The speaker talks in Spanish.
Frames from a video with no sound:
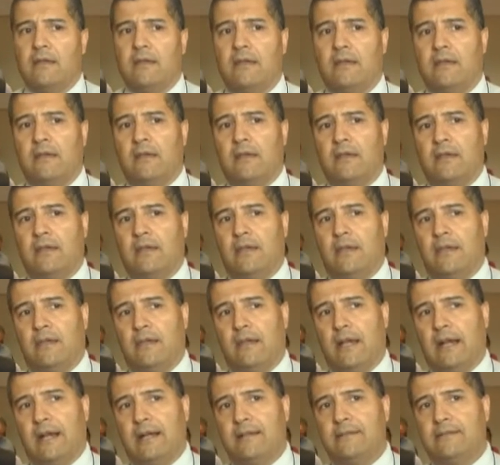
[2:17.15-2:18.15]

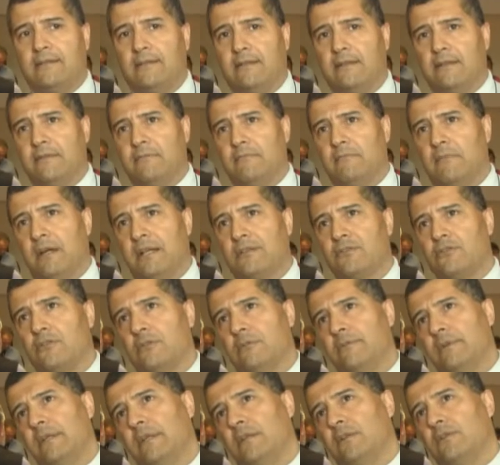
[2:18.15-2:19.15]
Eh, hace más
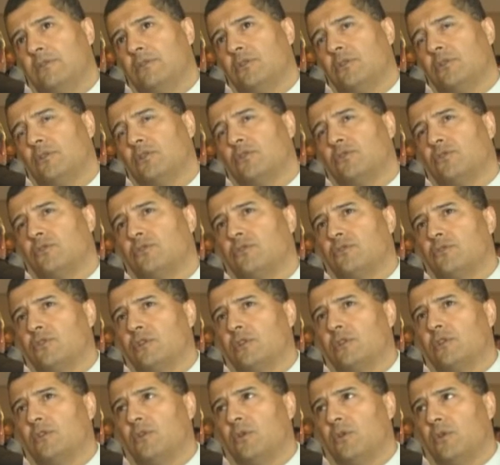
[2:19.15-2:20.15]
o menos
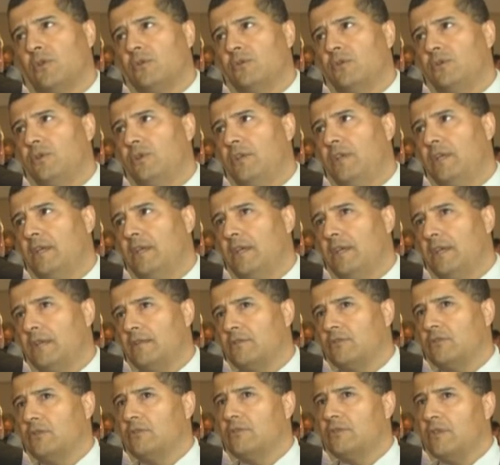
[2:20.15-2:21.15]

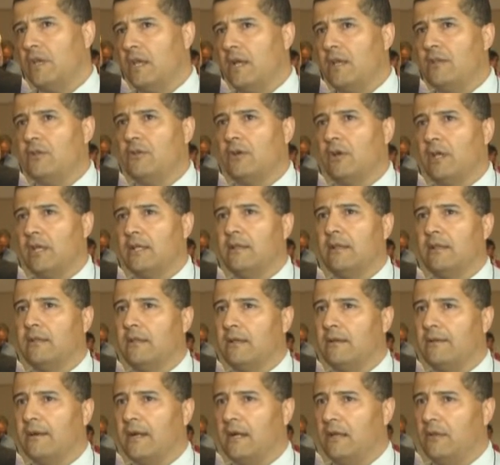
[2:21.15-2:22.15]
10, 11 años que está
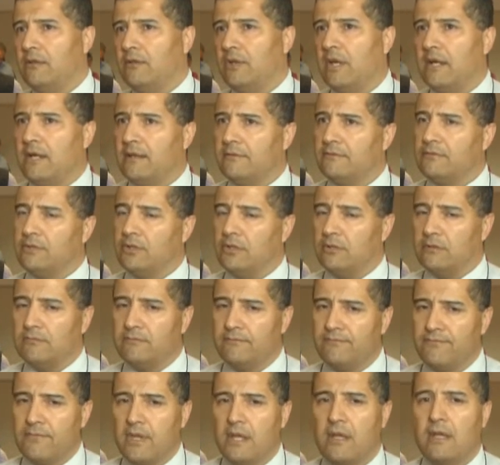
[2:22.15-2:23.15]
trabajando en Armstrong.